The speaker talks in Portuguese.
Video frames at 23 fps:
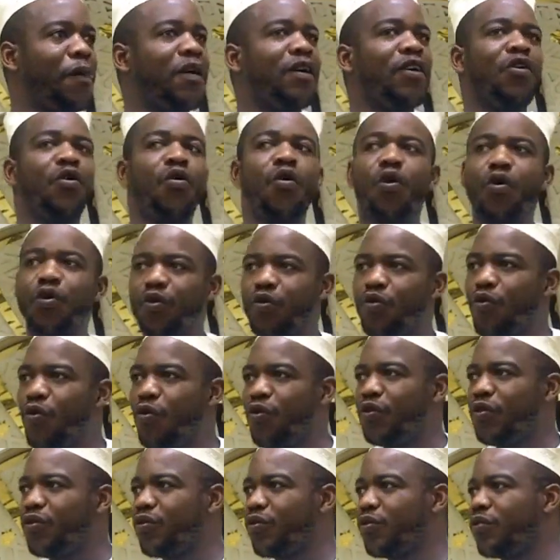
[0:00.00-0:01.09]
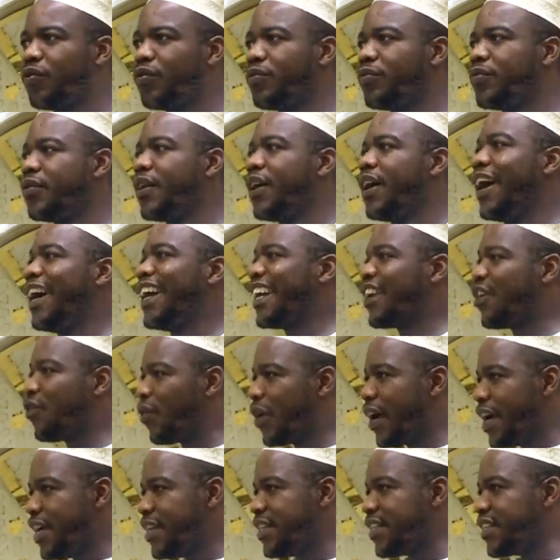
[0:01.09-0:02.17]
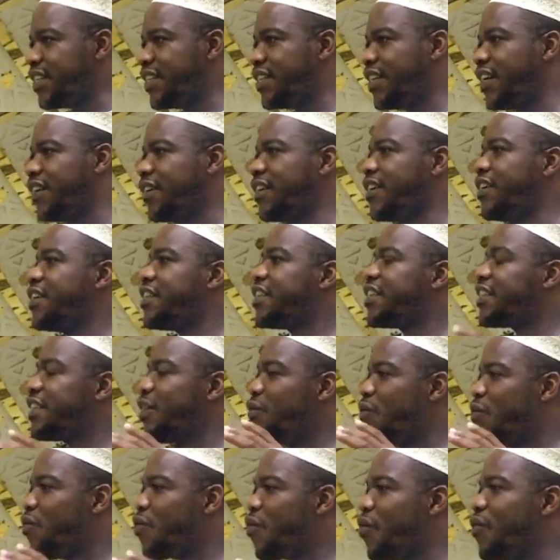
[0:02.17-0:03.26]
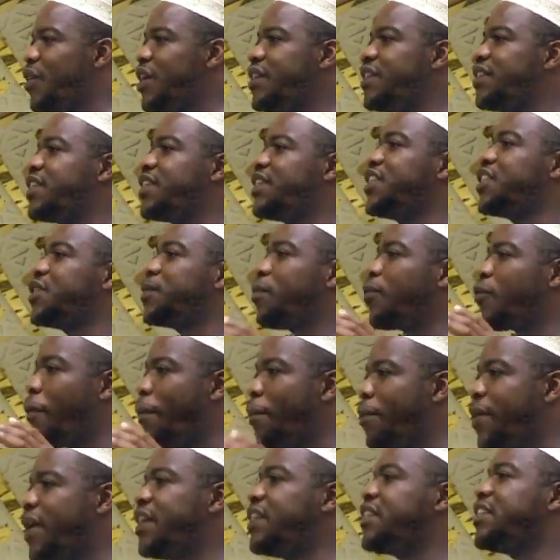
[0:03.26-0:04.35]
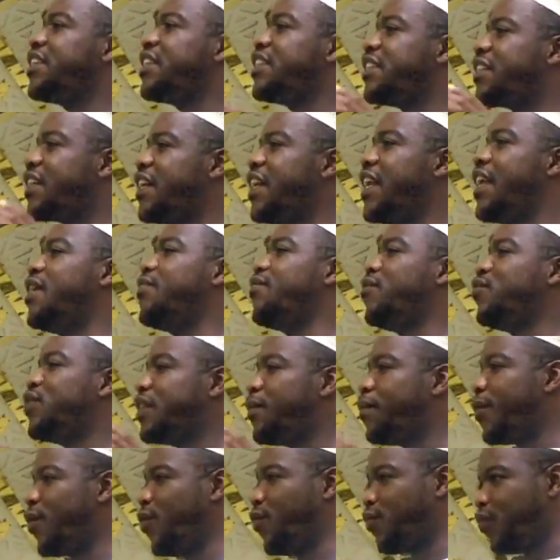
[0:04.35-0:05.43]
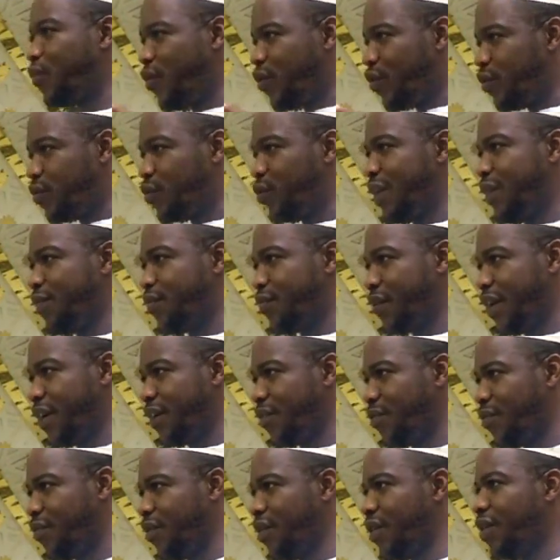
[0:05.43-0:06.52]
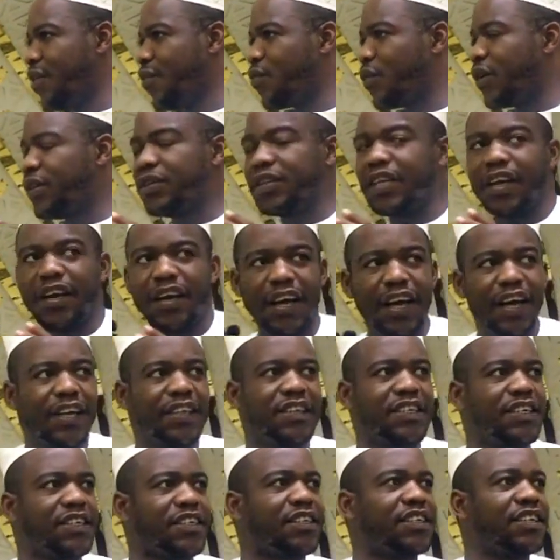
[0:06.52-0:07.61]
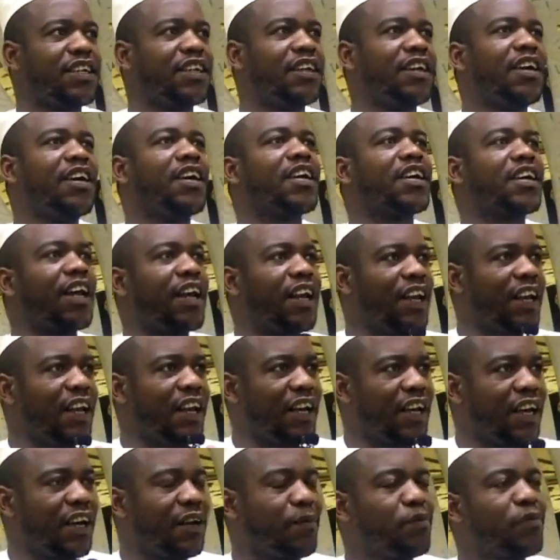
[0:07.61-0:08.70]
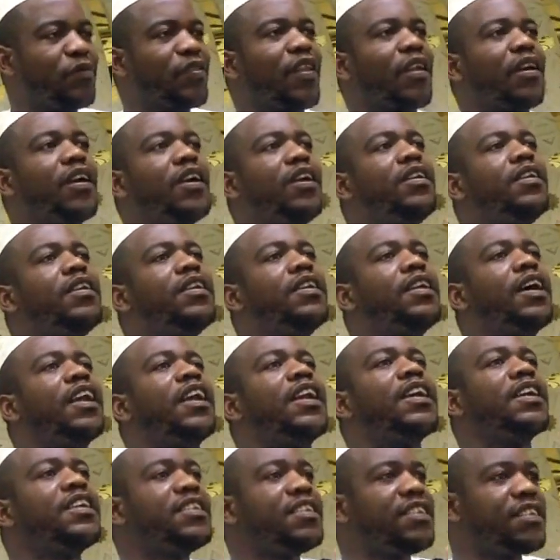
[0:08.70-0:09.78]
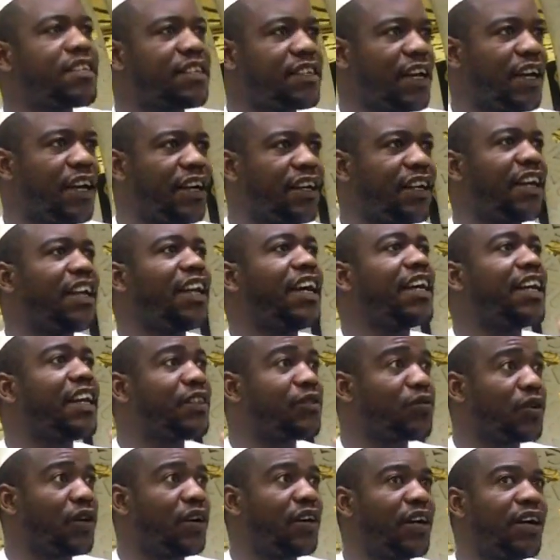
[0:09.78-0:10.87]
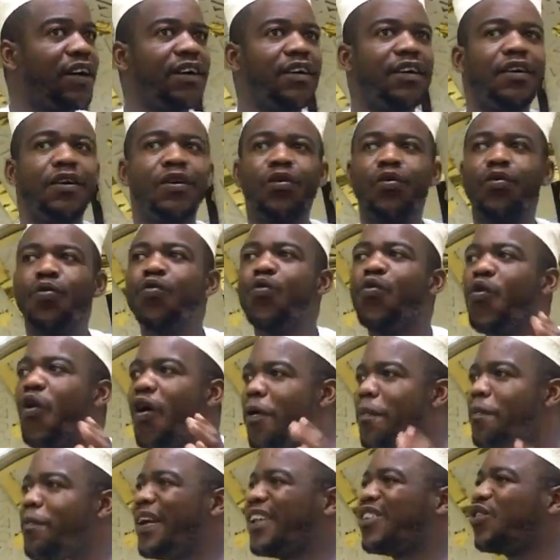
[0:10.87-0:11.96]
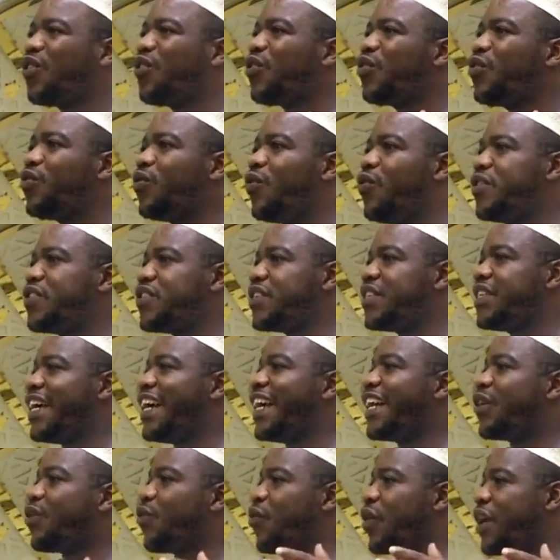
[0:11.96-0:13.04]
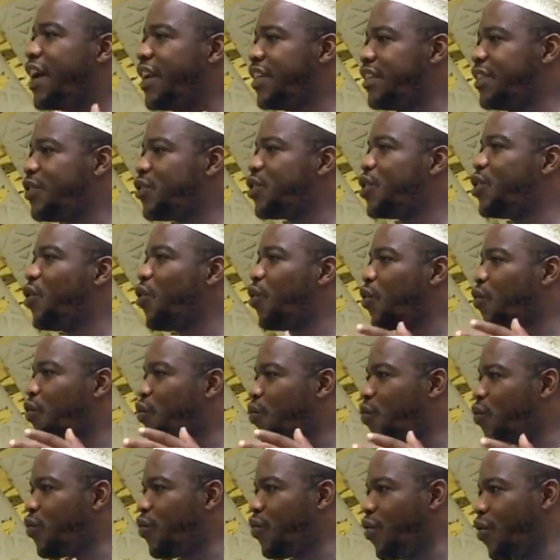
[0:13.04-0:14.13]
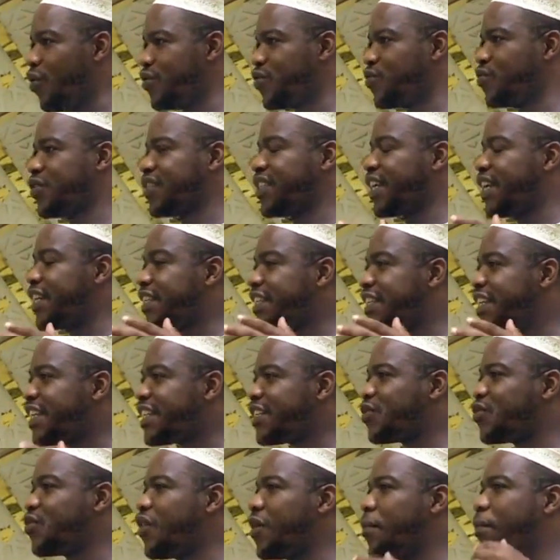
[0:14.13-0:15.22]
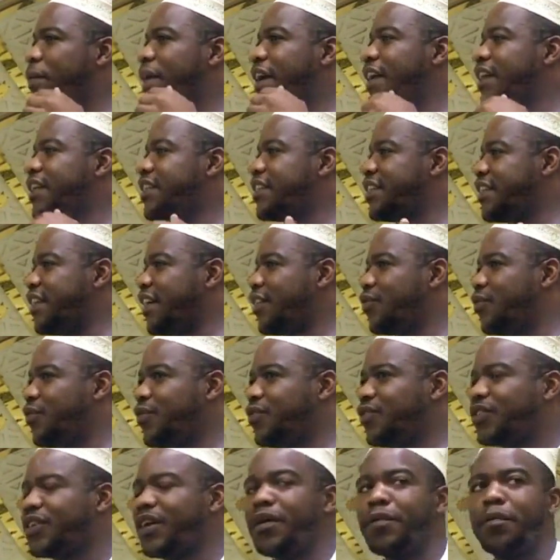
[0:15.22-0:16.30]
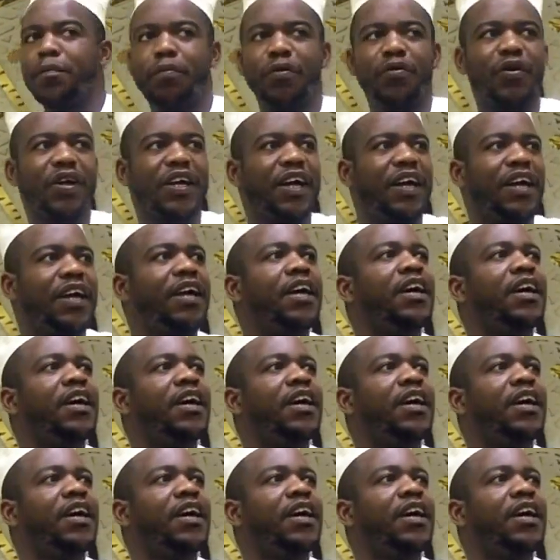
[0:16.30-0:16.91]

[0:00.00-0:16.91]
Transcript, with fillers: Orgulho, arrogância, são coisas propícias que levam-te para o fogo do inferno. Quando Allah disse, Kalla, innal insana layatugha, o homem tornou-se arrogante e orgulhoso, transgressor perante a nós, porque